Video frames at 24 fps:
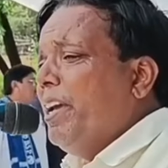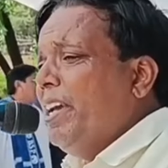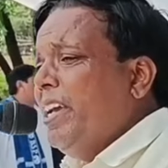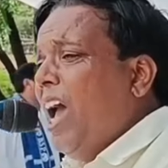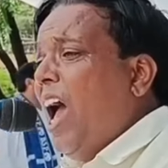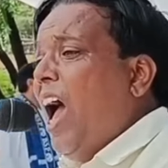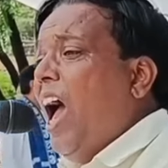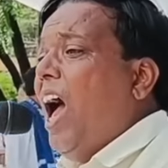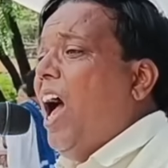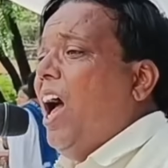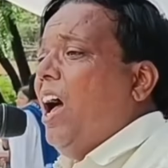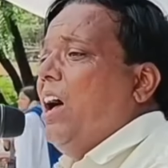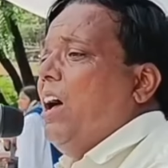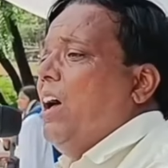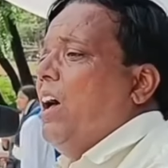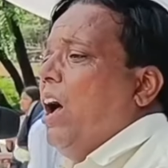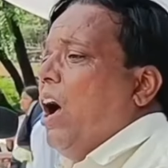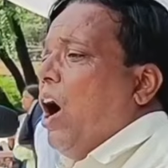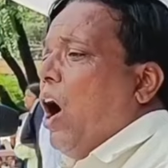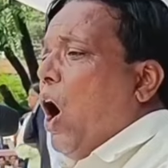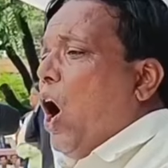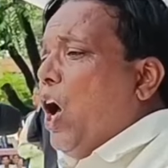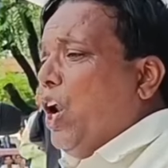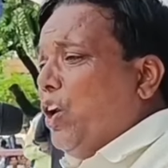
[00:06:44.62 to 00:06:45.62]
भैया
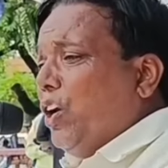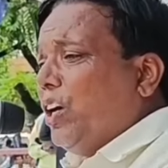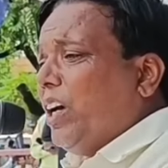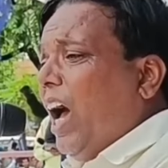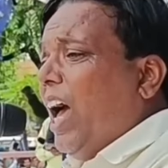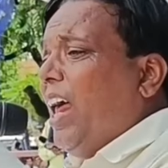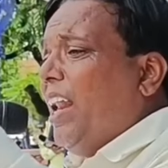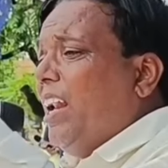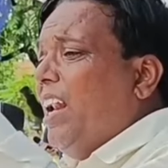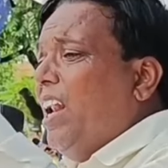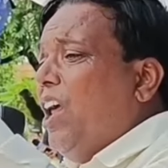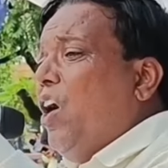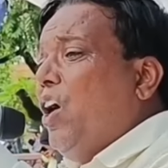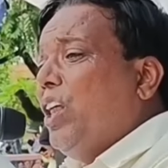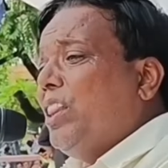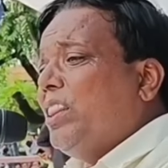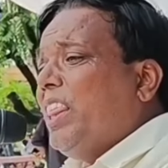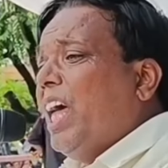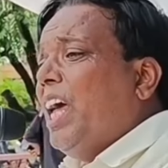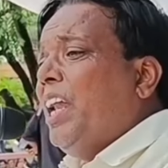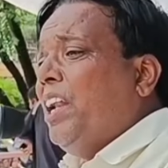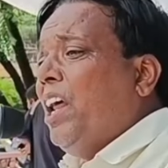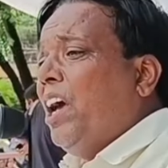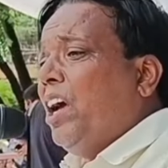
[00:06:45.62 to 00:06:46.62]
और कर लो
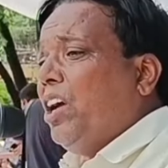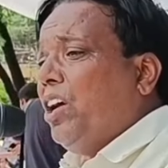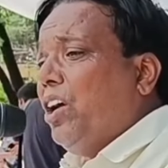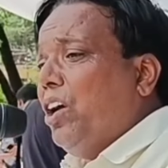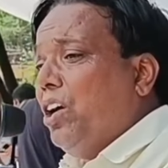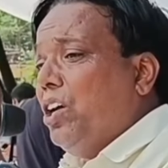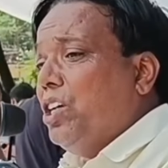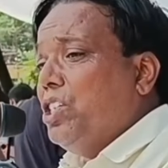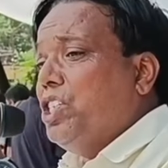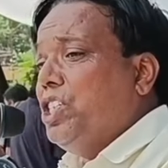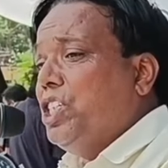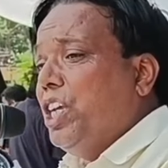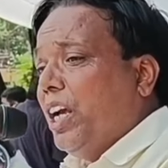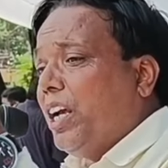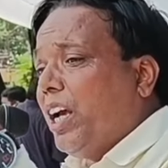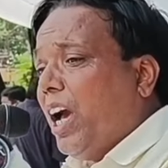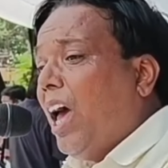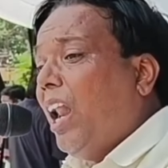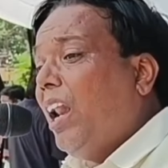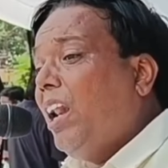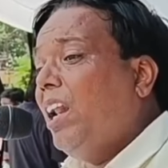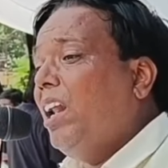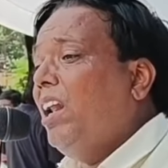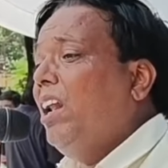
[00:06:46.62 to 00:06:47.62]
तनक
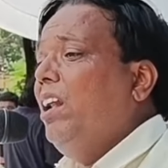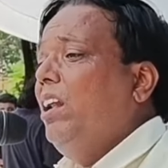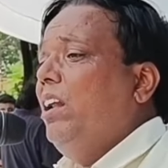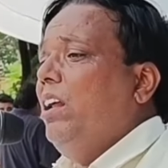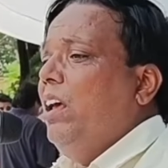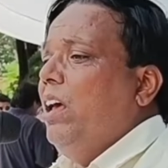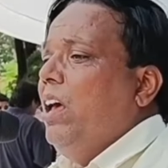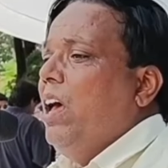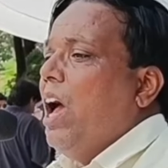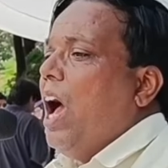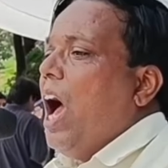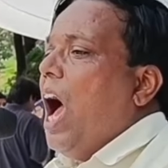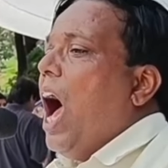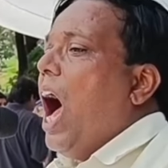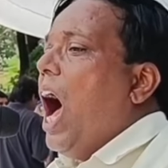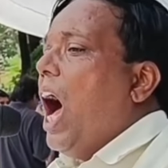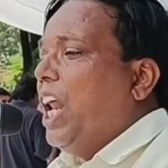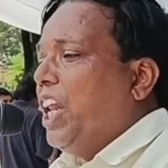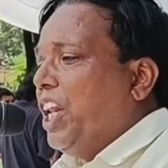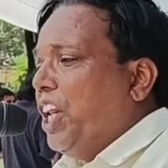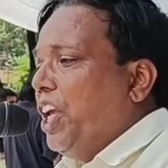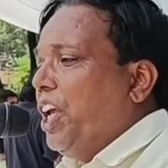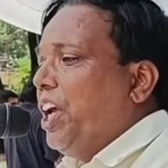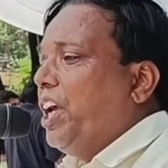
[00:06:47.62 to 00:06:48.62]
जिक्र
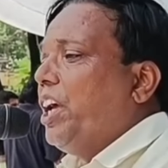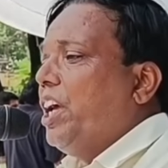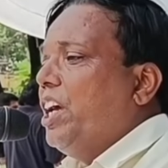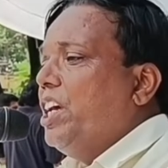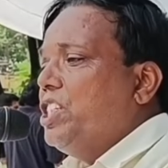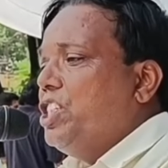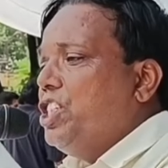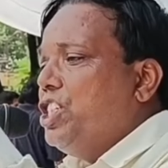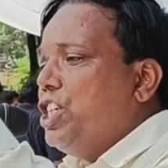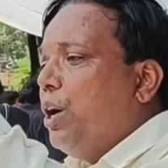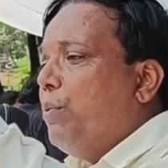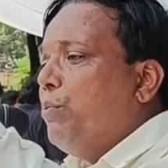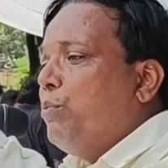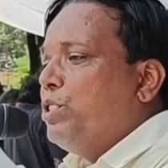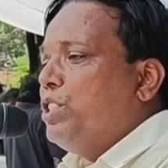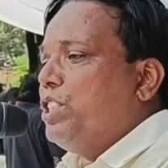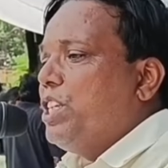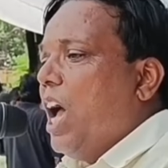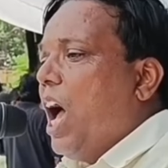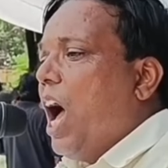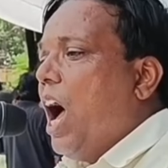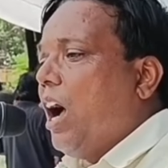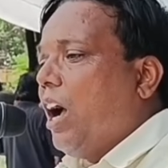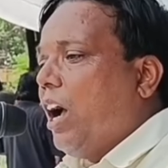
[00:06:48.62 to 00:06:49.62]
अरे के
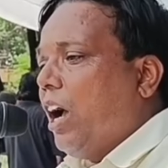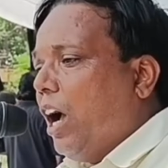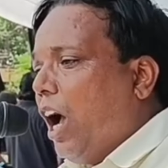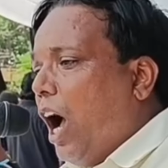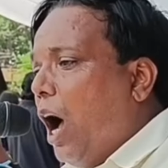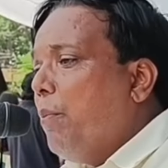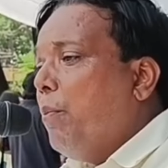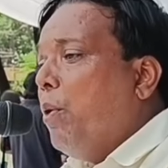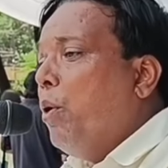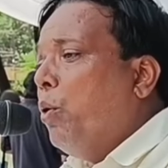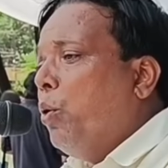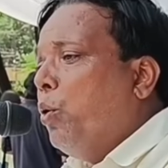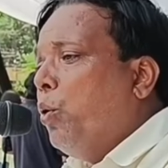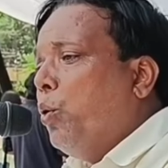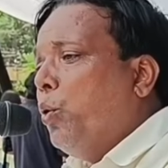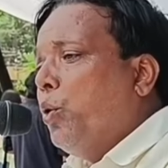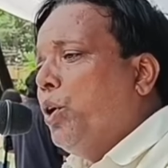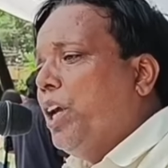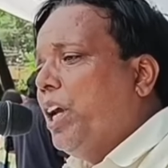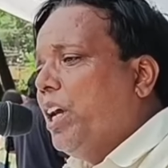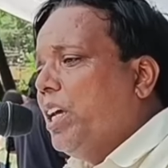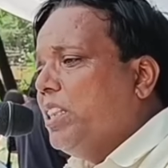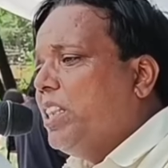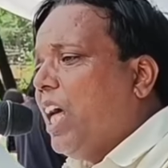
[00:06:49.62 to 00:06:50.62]
चमचा कब
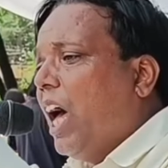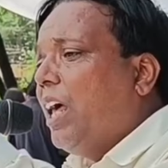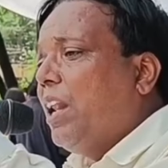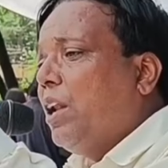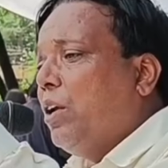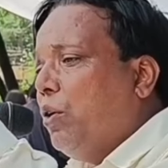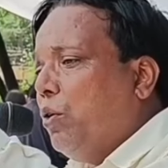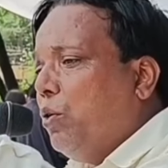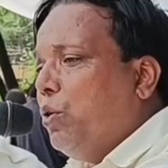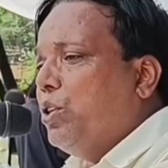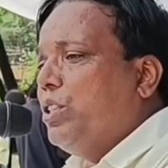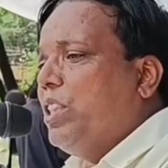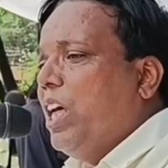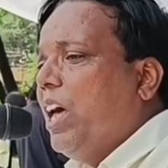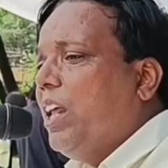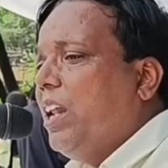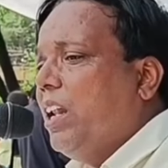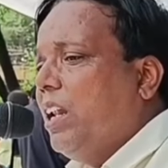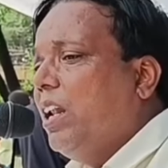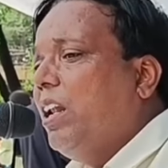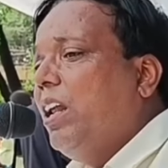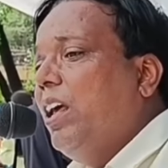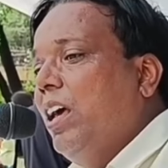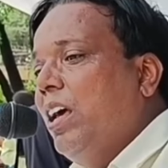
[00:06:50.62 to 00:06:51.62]
हुए इधर
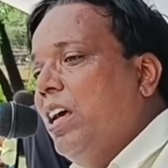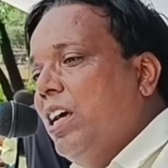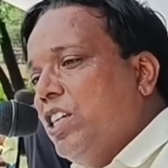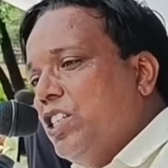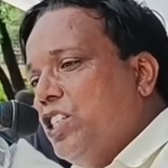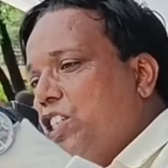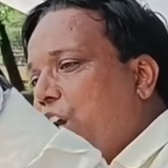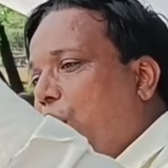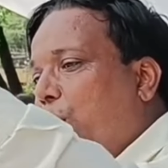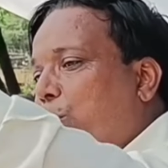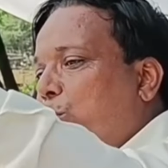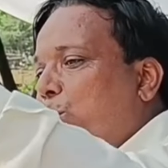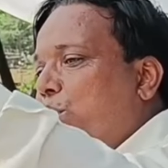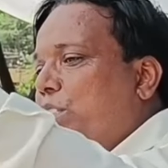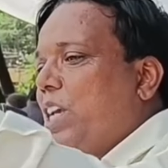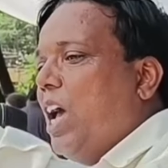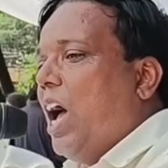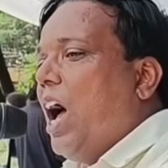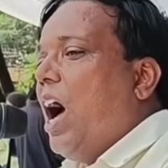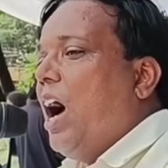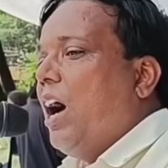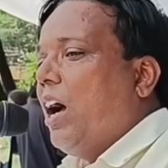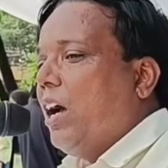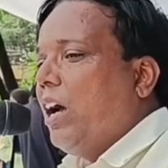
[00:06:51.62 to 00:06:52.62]
उधर
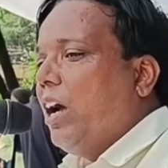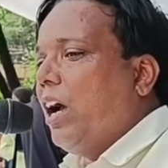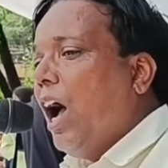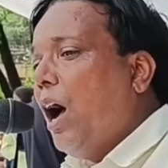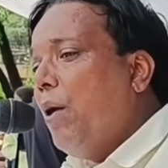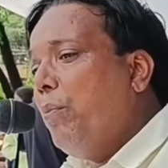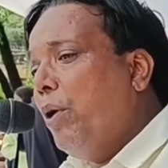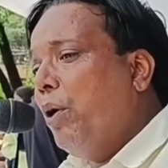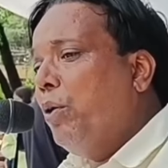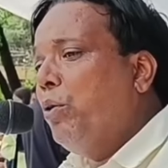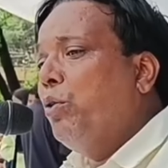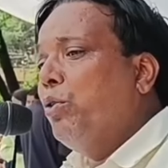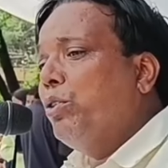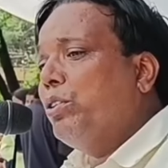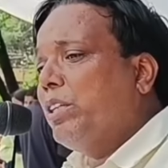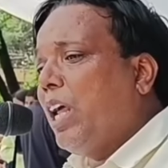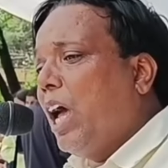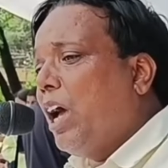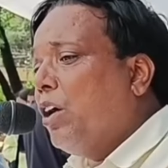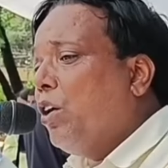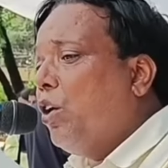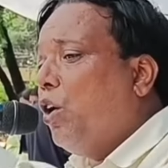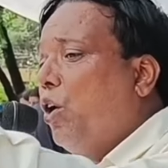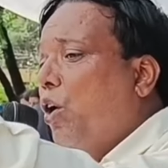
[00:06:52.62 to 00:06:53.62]
चमचा कब हु
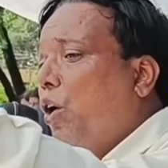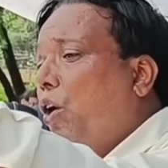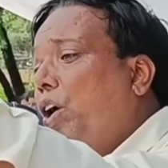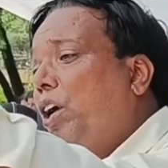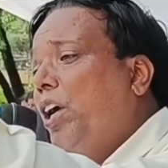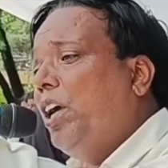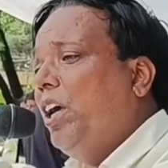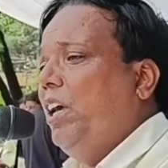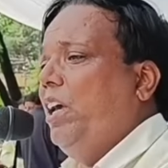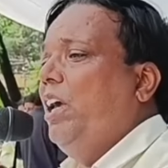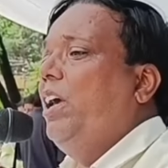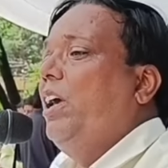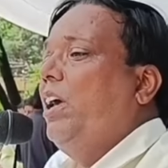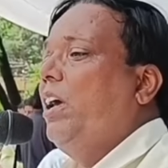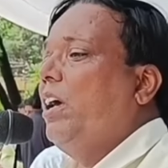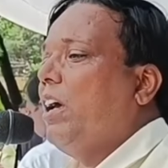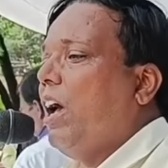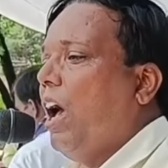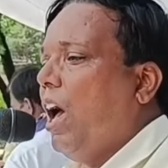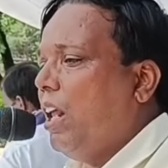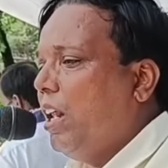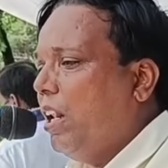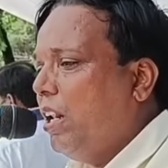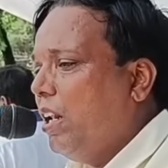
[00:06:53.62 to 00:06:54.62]
डंगो है
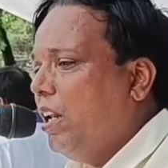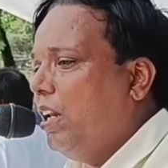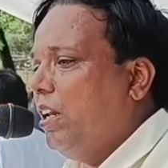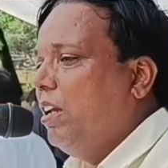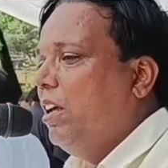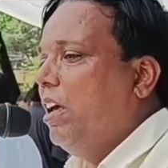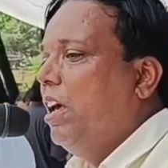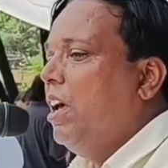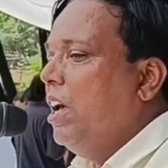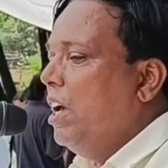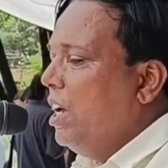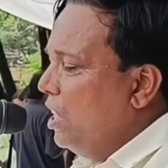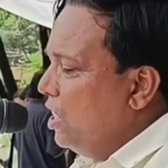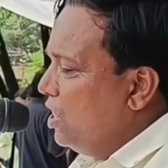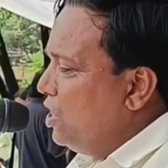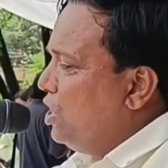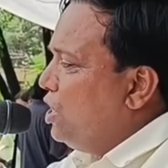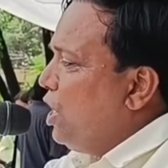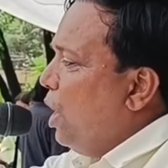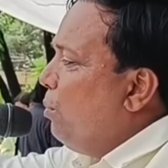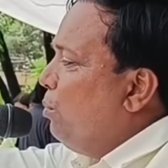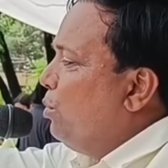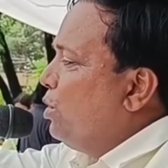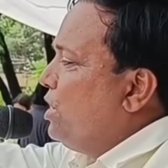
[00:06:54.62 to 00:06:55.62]
घर
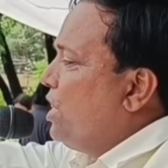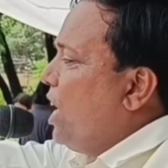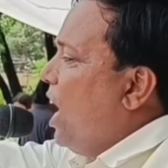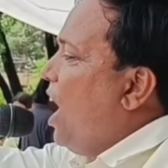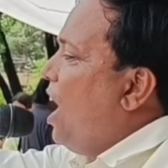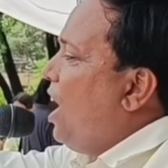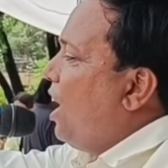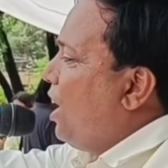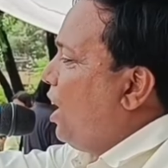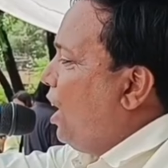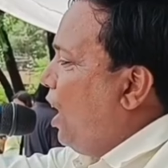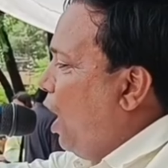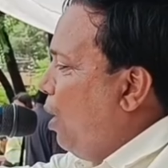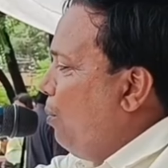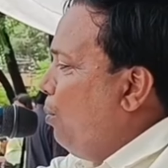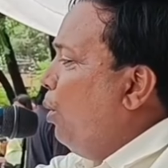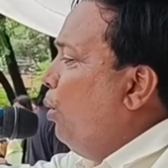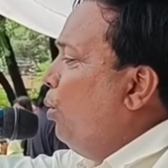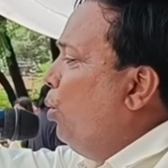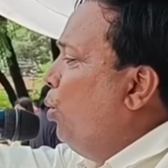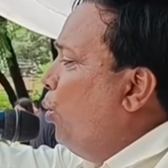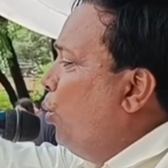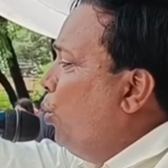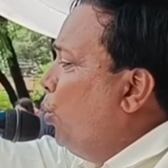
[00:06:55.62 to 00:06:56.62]
चमचा कब
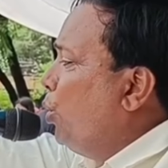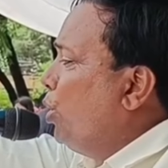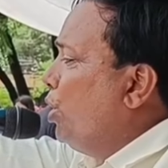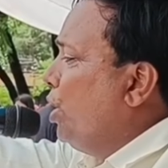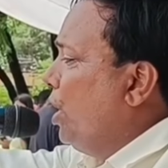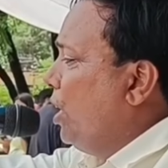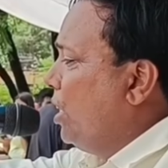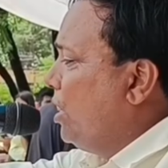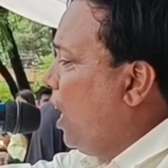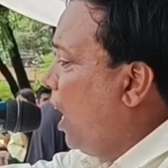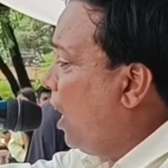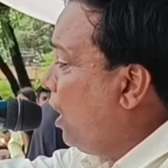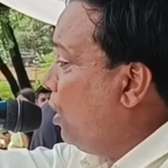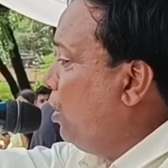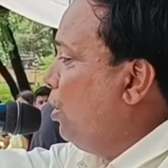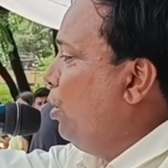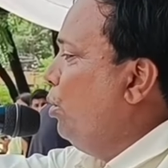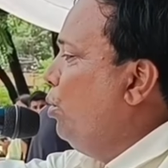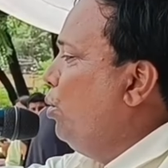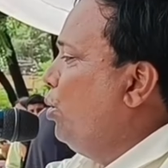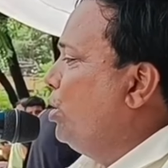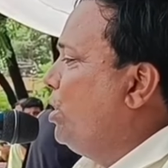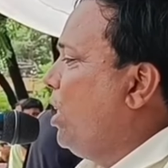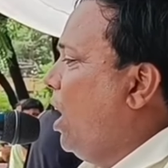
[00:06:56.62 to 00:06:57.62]
हुई इधर
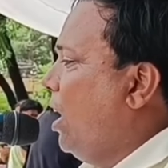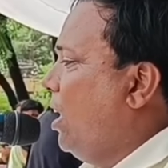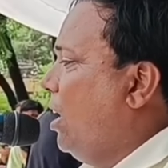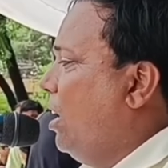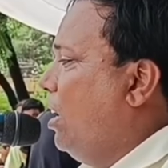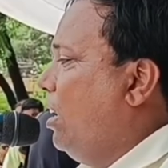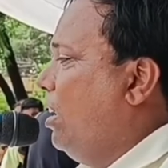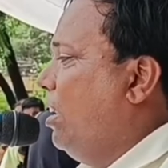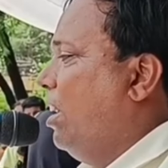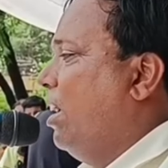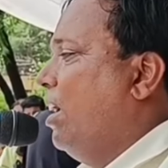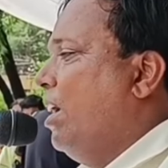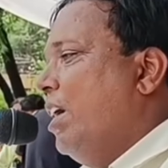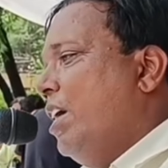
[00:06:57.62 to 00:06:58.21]
उधर